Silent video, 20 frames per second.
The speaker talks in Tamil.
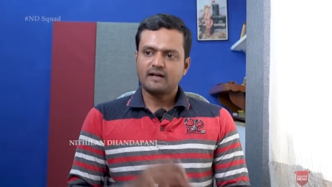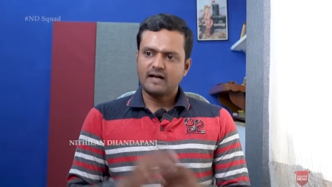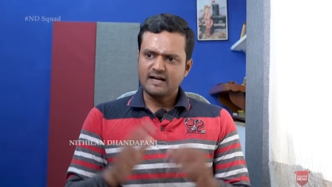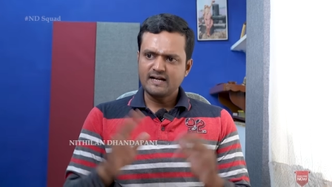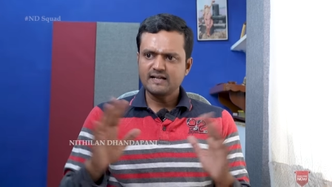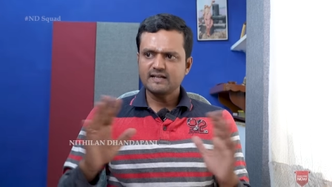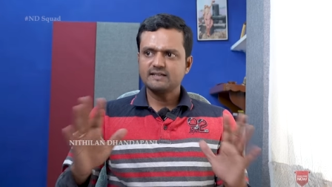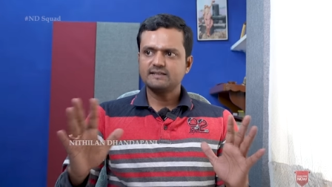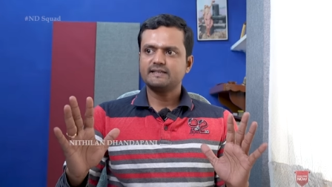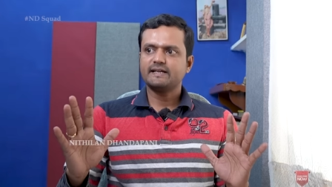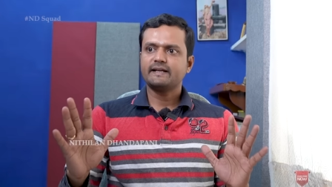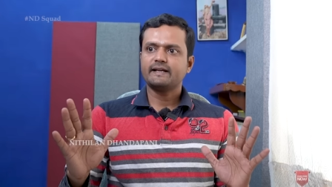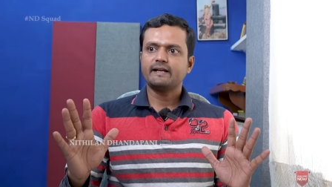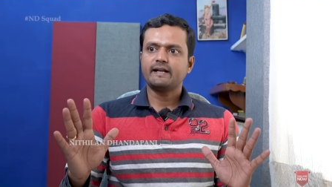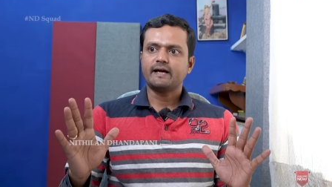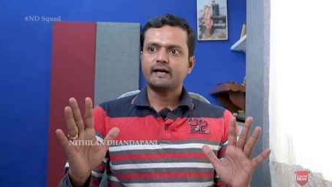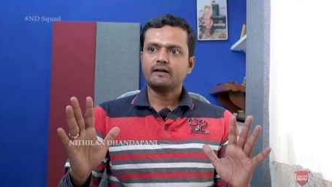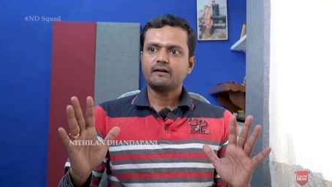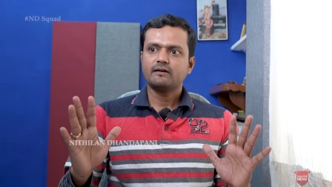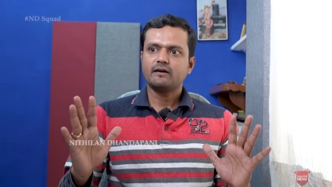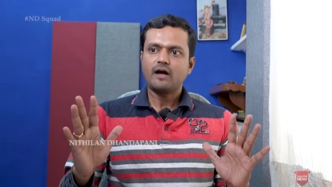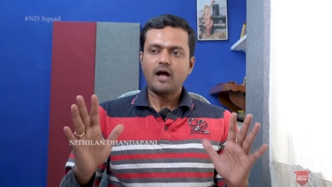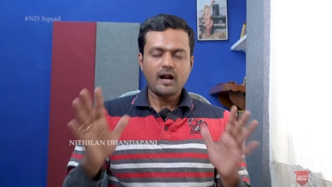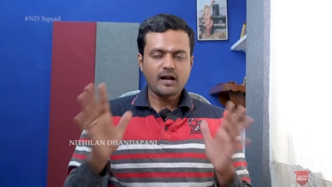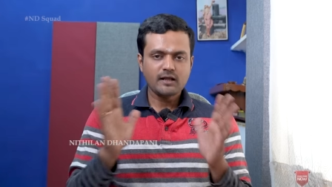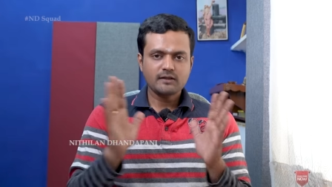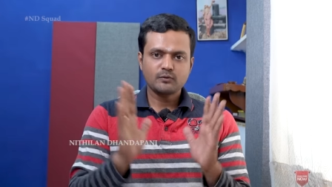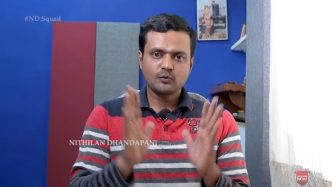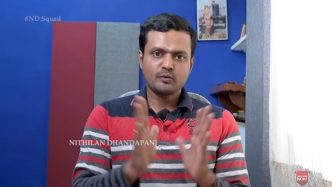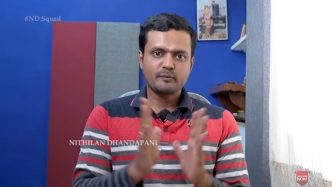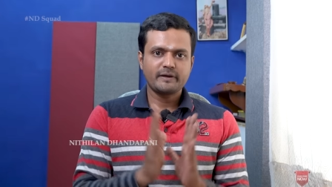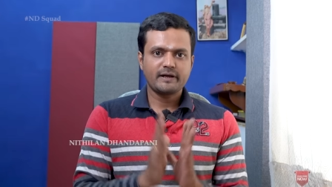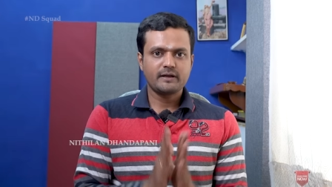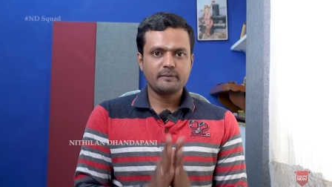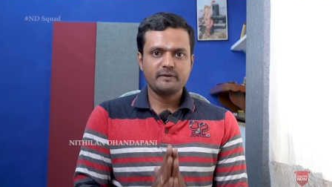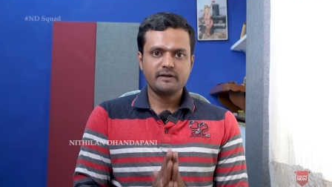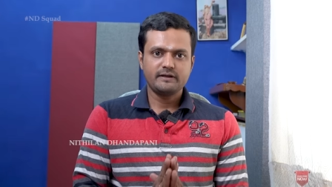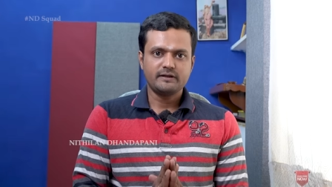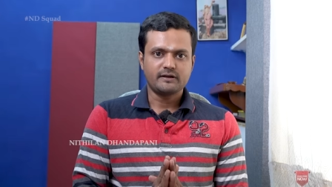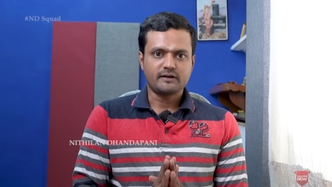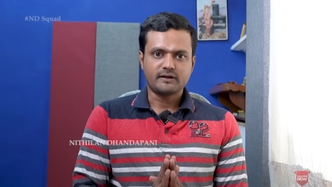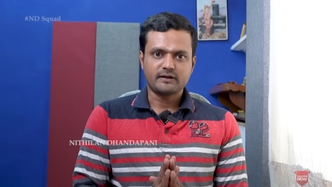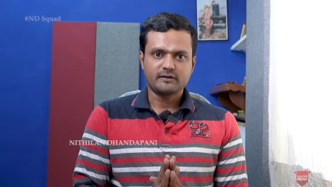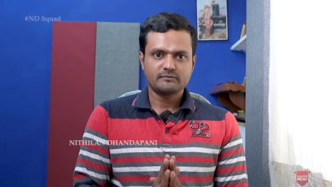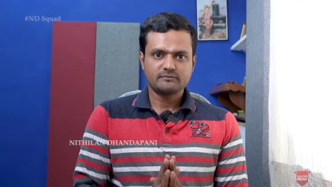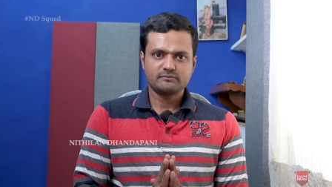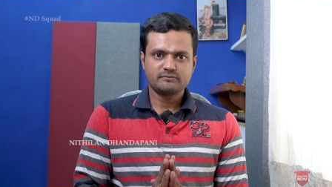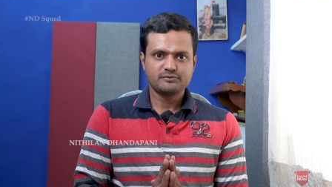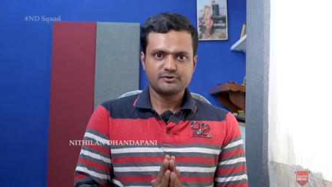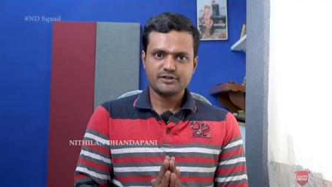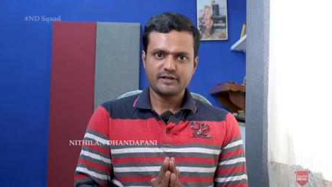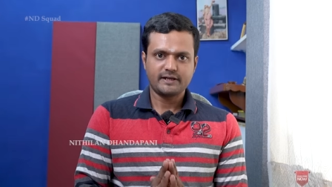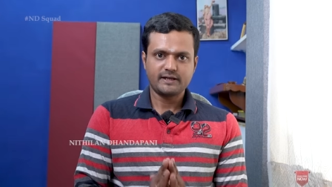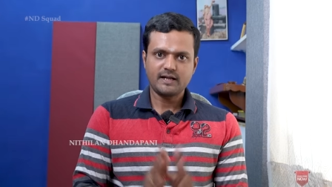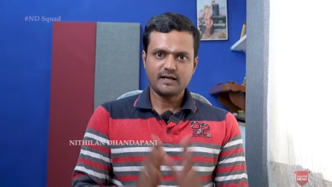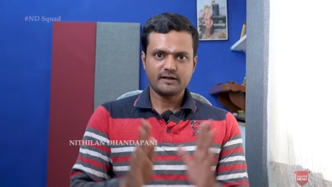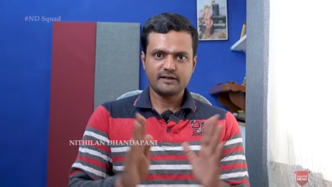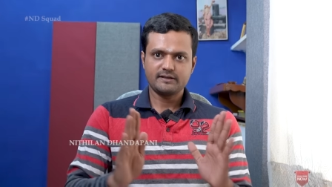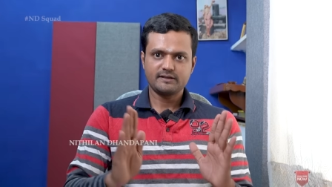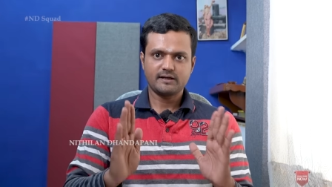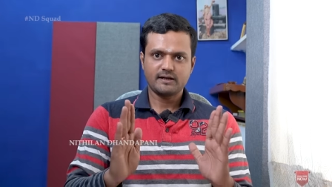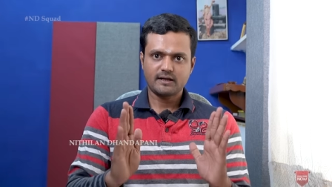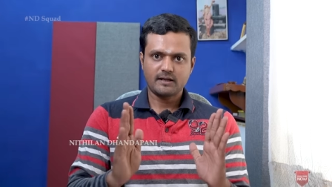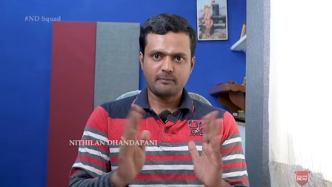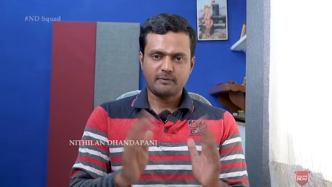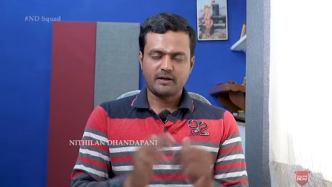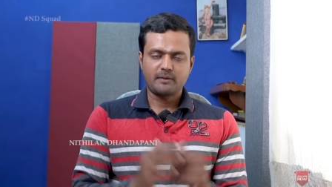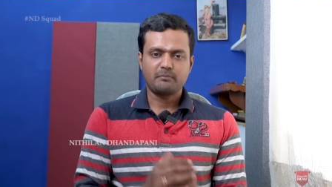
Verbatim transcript: கண்ணுக்கு தெரியல ஆனால் அது உண்மையாலுமே இருக்குது சரிங்களா இதெல்லாம் நம்ம